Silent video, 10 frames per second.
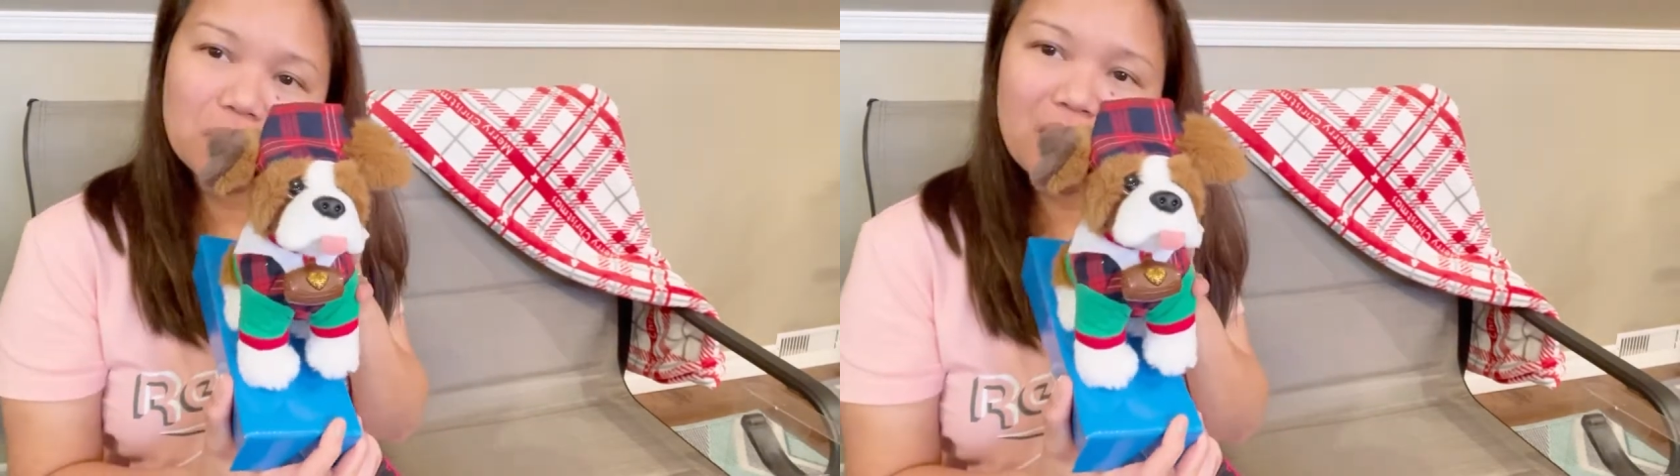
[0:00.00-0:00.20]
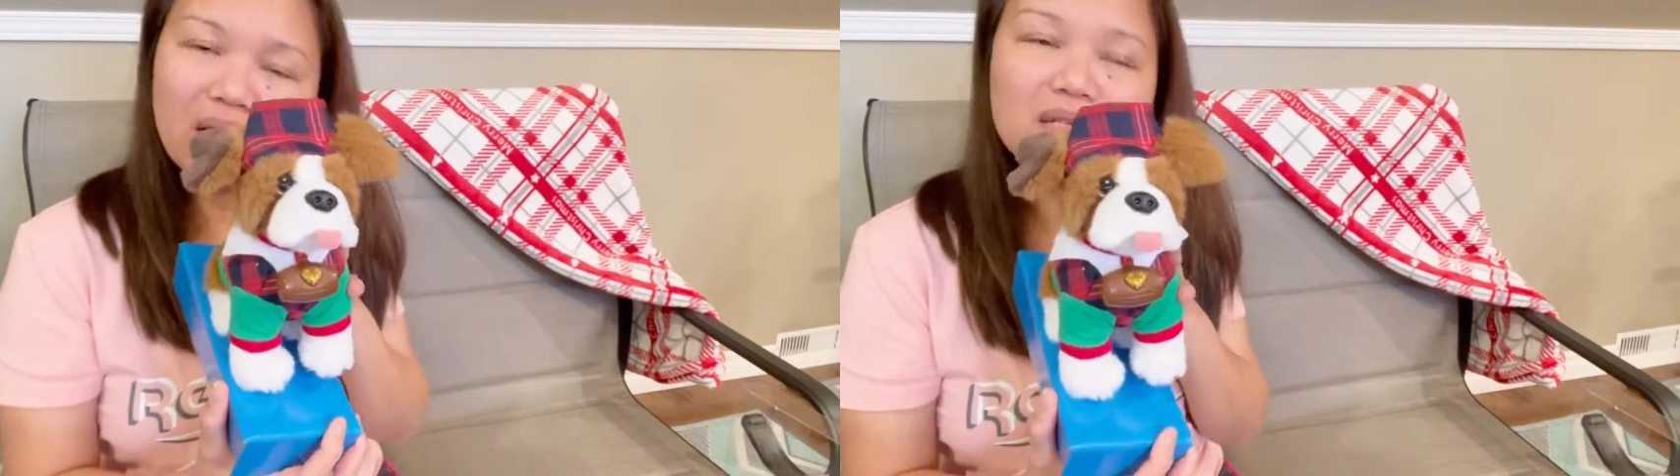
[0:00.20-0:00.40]

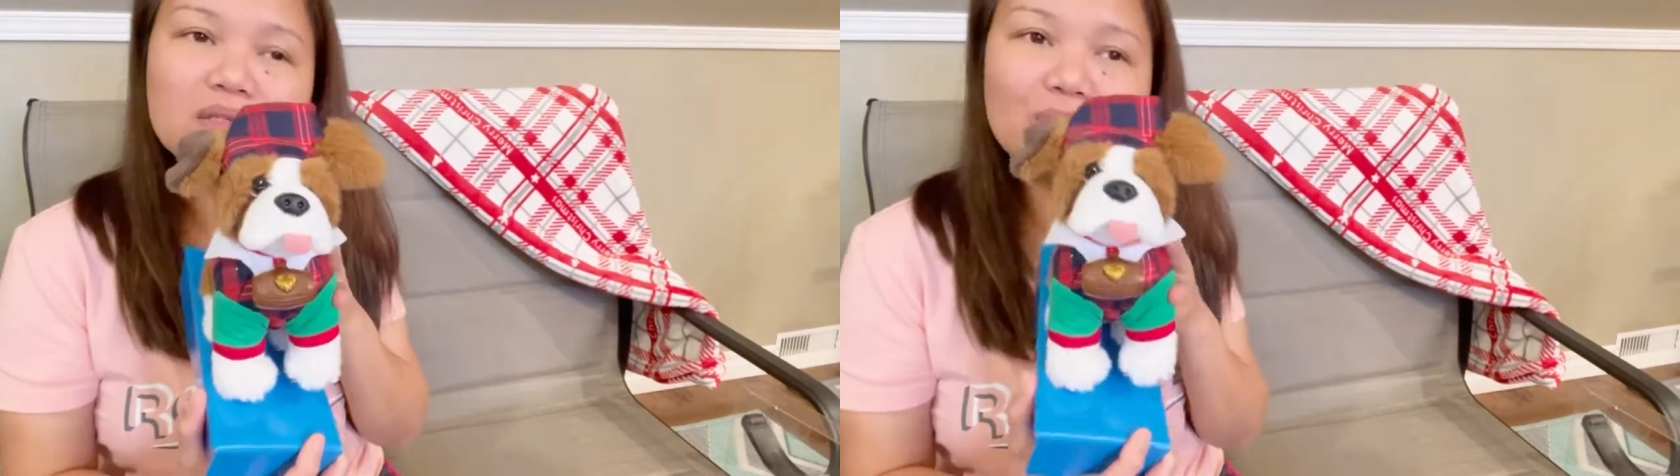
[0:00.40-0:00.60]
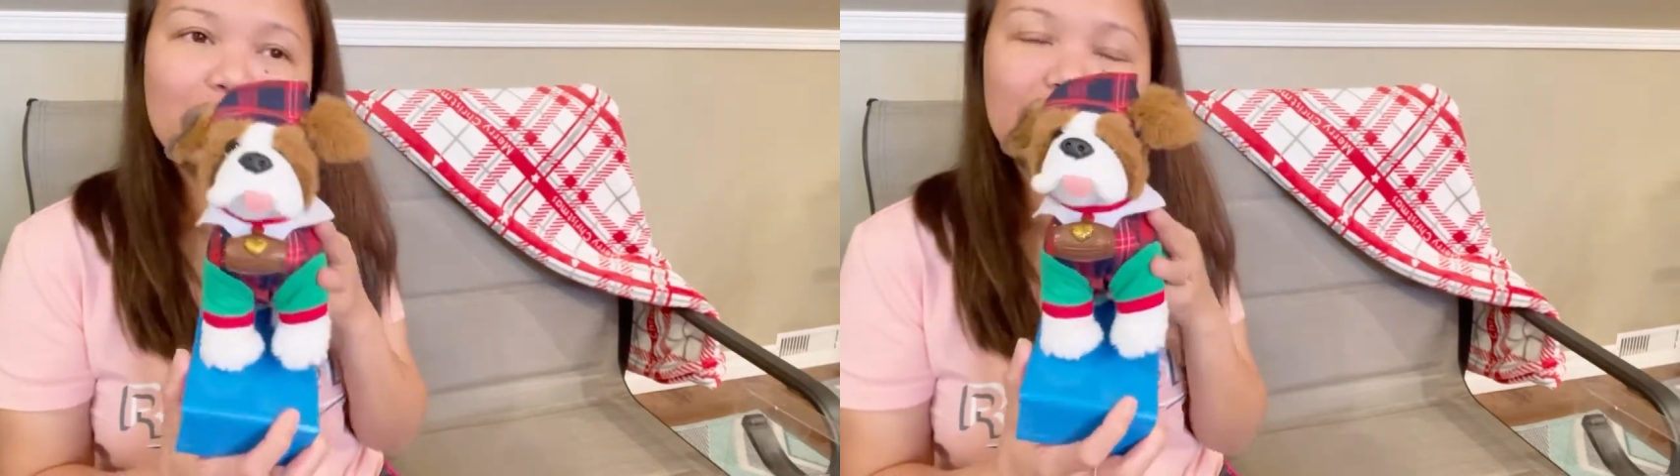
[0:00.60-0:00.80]
guys
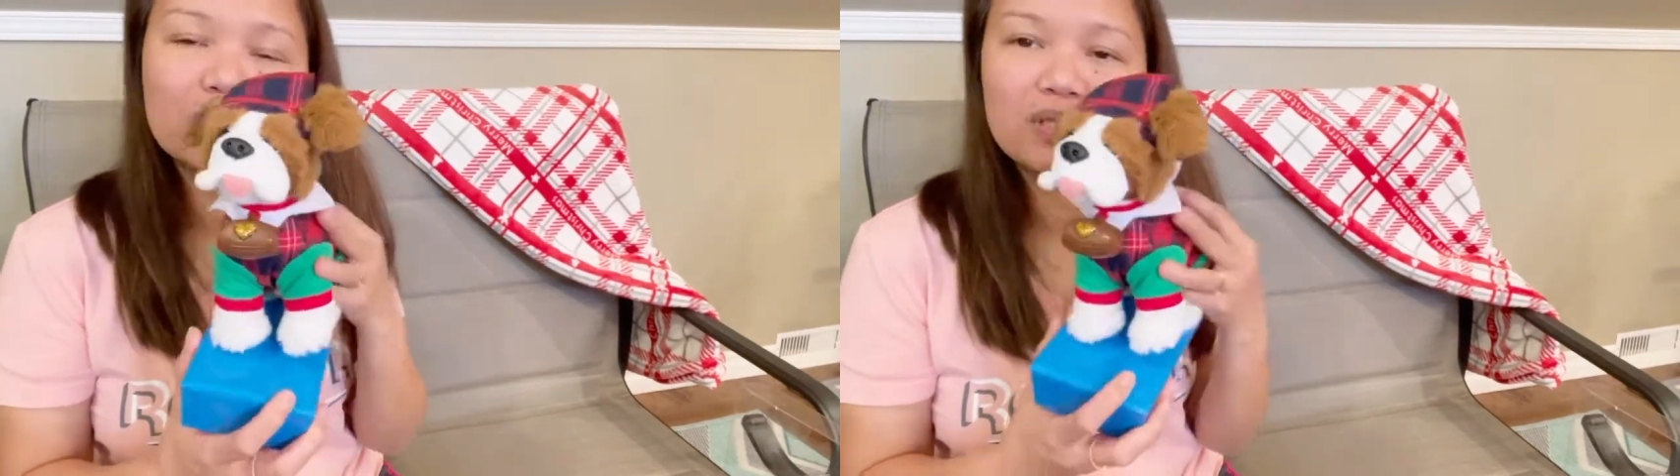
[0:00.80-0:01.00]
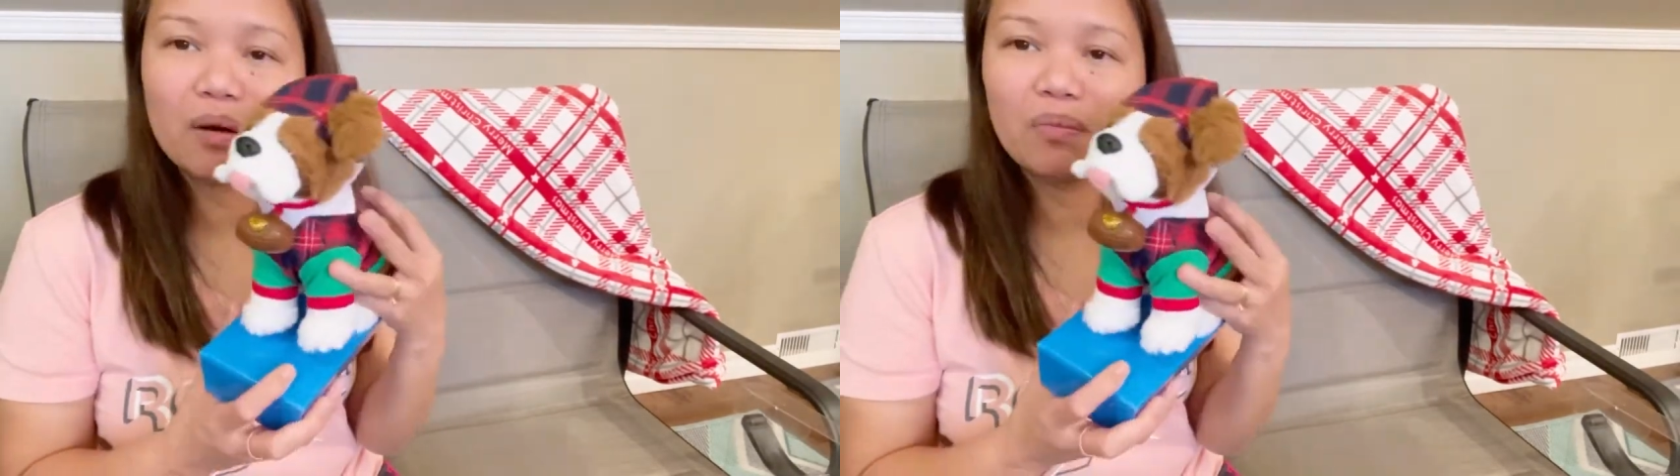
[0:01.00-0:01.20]
also
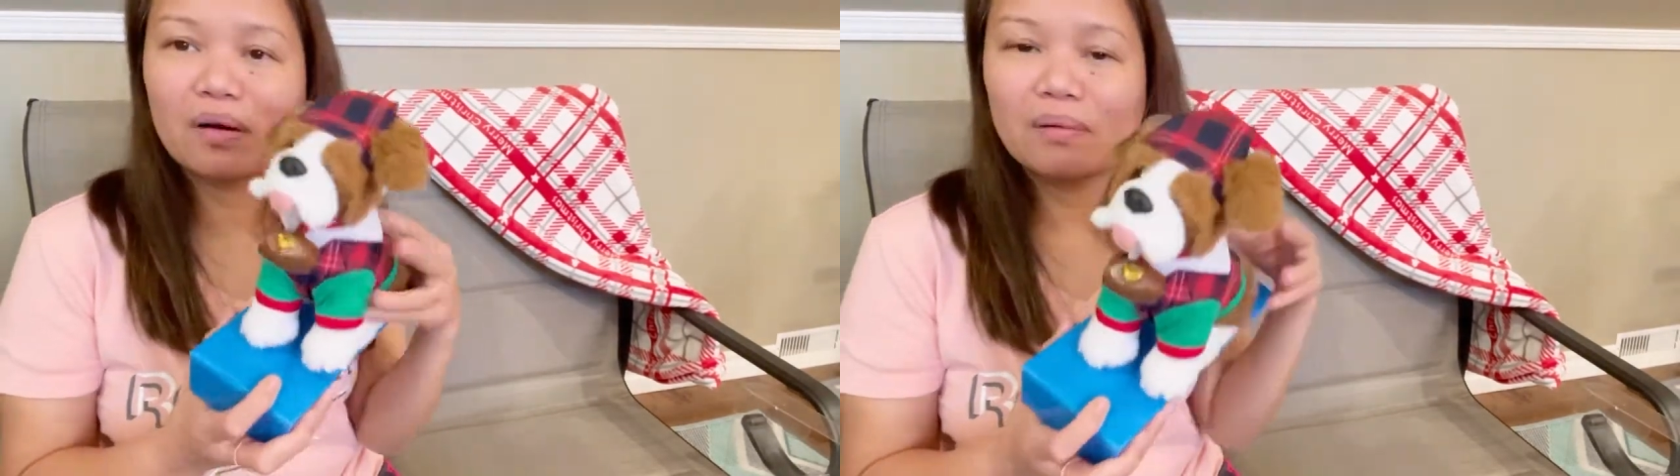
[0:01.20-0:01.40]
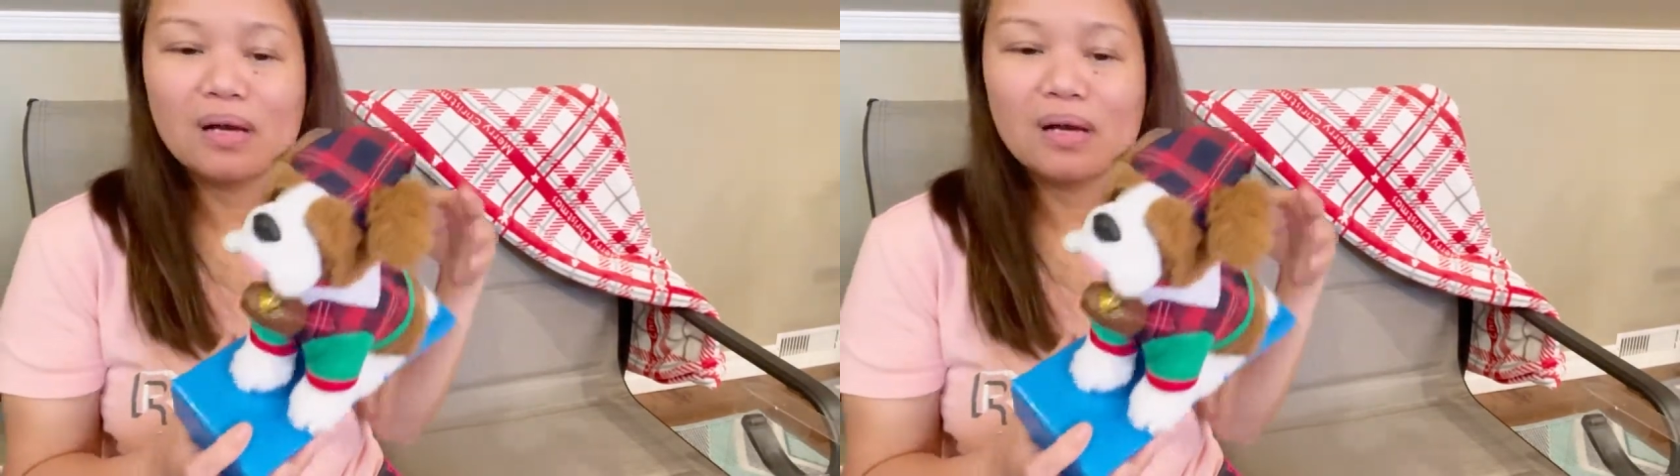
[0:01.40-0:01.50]
some, uh,